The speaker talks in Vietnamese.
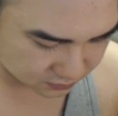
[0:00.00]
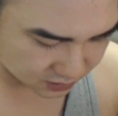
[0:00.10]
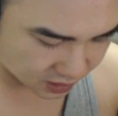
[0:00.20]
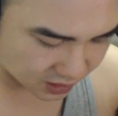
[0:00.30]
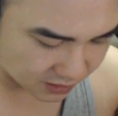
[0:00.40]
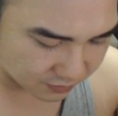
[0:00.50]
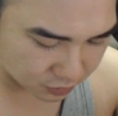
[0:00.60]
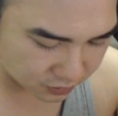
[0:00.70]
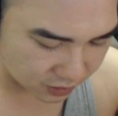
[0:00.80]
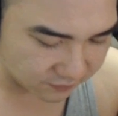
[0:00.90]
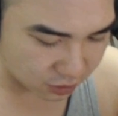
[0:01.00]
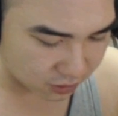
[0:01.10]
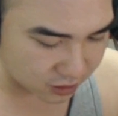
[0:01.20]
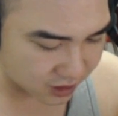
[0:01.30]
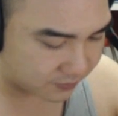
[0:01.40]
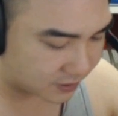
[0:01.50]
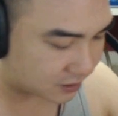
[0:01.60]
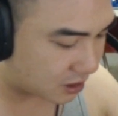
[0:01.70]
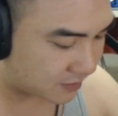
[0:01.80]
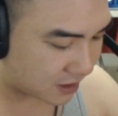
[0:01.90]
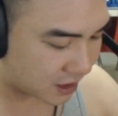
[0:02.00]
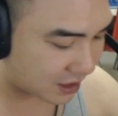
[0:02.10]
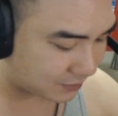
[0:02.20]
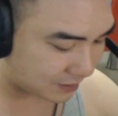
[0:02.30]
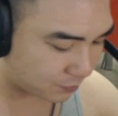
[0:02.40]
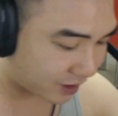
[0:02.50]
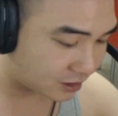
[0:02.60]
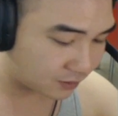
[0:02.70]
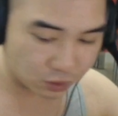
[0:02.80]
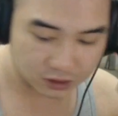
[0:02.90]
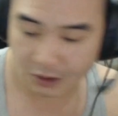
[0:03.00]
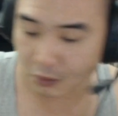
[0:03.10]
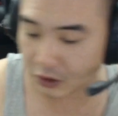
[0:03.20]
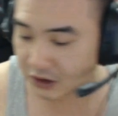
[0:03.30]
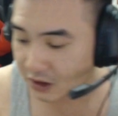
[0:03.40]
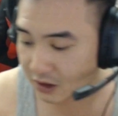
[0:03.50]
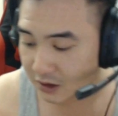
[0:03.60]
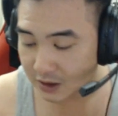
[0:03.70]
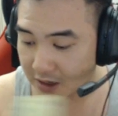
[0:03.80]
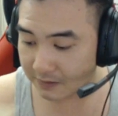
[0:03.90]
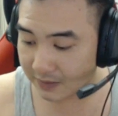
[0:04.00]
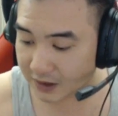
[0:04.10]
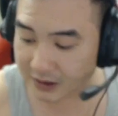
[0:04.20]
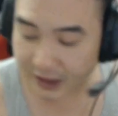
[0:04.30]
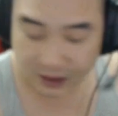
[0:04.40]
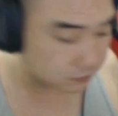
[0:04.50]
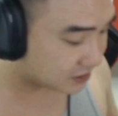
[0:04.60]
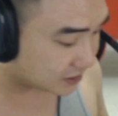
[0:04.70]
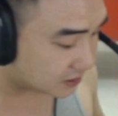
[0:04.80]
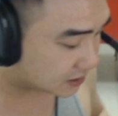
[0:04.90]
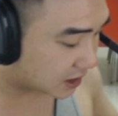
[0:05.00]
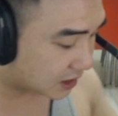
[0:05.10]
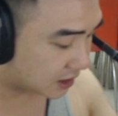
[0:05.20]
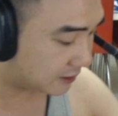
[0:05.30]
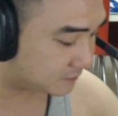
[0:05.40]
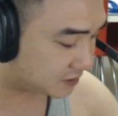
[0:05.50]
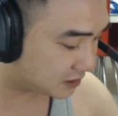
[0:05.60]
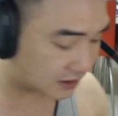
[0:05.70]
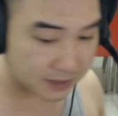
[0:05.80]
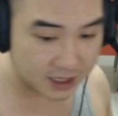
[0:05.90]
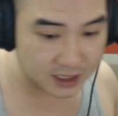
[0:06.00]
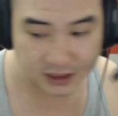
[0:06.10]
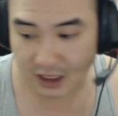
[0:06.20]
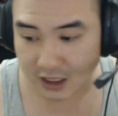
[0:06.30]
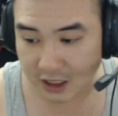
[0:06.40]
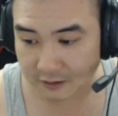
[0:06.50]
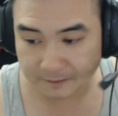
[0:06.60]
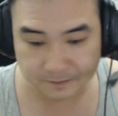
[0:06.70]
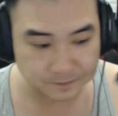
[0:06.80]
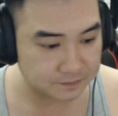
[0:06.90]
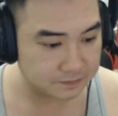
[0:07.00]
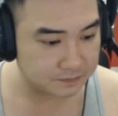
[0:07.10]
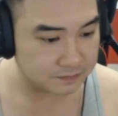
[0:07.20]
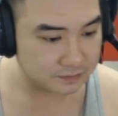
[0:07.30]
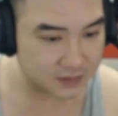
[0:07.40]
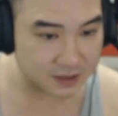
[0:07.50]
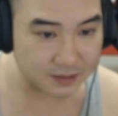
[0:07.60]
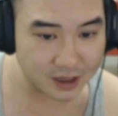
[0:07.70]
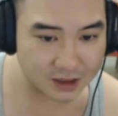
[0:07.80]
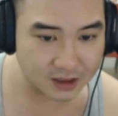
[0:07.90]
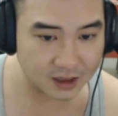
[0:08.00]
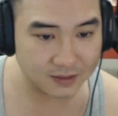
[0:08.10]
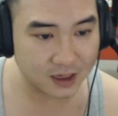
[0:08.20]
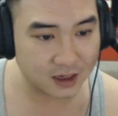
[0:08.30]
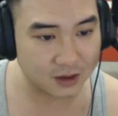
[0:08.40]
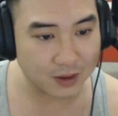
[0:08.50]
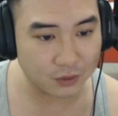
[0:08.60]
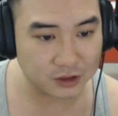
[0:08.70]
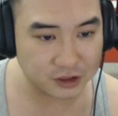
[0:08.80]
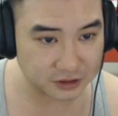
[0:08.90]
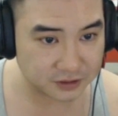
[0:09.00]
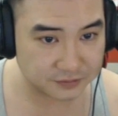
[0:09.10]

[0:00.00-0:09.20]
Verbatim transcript: Cỡ đấy mà một đối với một con người bình thường bây giờ là làm khoảng cỡ buổi trưa. Mình thức dậy lúc 9 giờ, 9 giờ mấy, 9 giờ hơn. Thế bây giờ cỡ bây giờ là khoảng buổi trưa.